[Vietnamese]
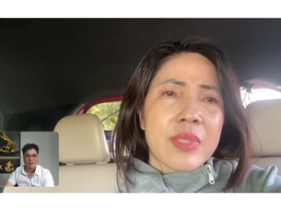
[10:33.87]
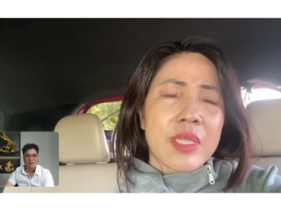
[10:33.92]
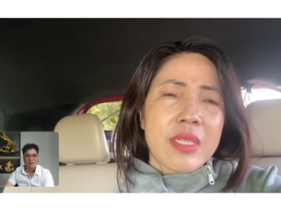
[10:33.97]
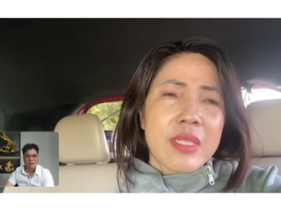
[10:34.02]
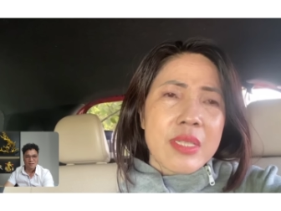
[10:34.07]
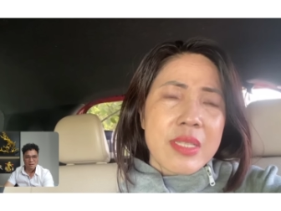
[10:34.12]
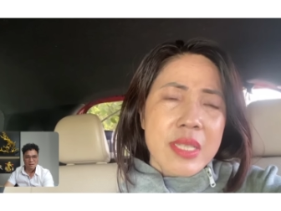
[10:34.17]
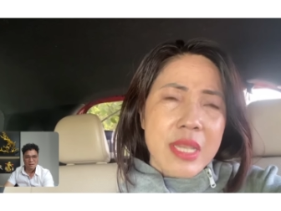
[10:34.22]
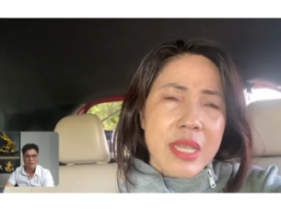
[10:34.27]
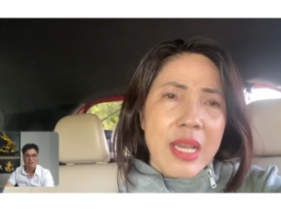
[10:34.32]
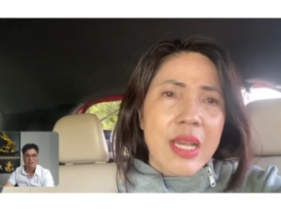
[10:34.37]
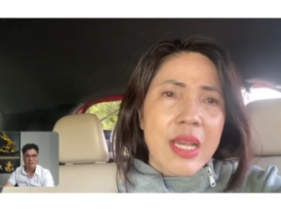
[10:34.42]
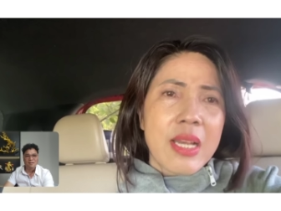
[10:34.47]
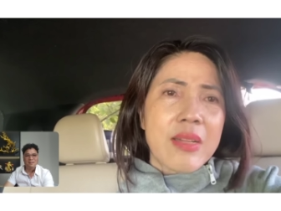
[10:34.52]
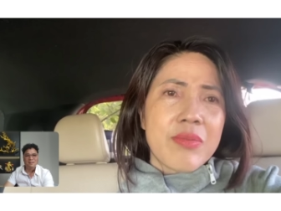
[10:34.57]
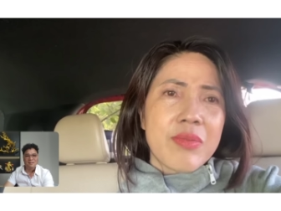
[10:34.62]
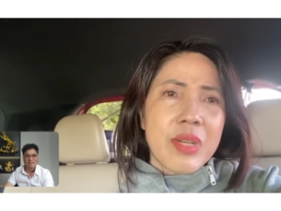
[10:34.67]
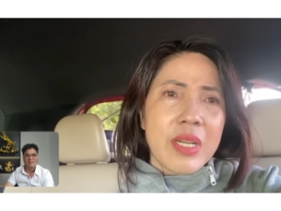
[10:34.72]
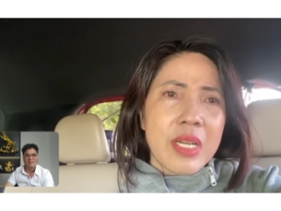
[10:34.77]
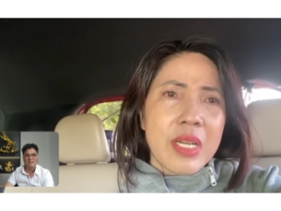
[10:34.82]
Dạ, dạ
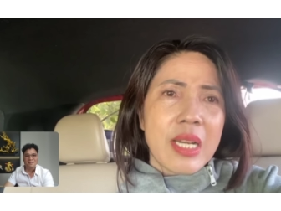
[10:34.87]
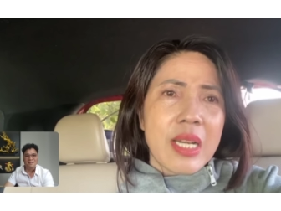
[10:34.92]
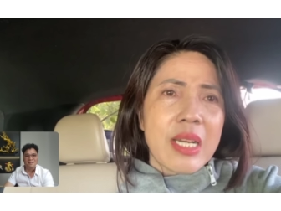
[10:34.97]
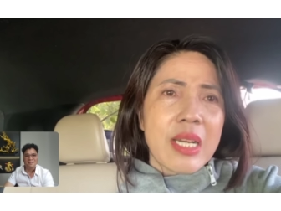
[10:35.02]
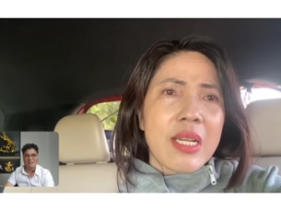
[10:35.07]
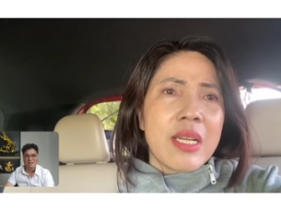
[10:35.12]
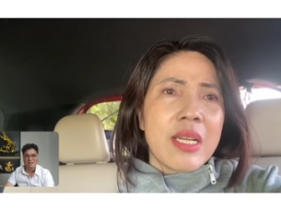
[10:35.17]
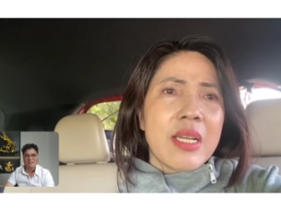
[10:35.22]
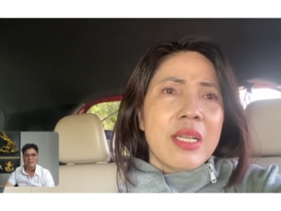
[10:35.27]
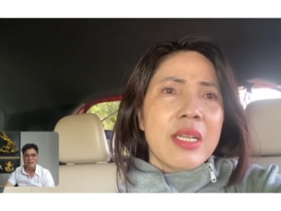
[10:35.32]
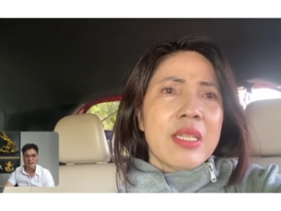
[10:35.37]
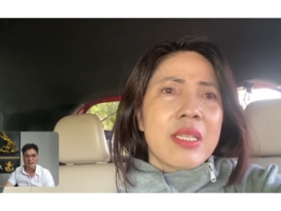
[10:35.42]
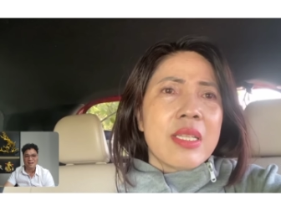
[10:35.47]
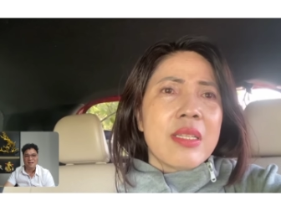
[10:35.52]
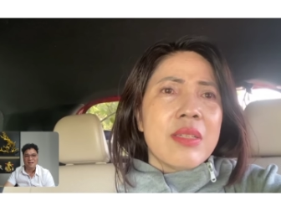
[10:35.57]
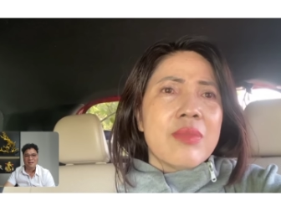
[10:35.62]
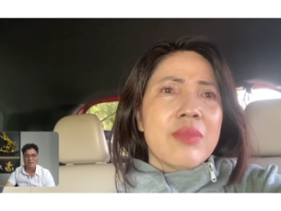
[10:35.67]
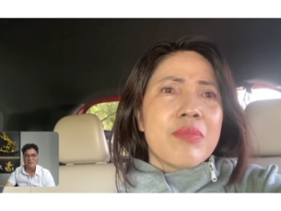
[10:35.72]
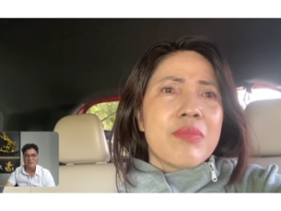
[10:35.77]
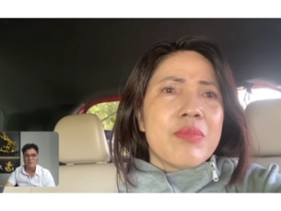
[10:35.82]
vâng ạ. à, dạ.
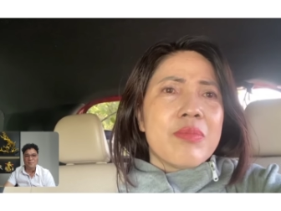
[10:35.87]
dạ.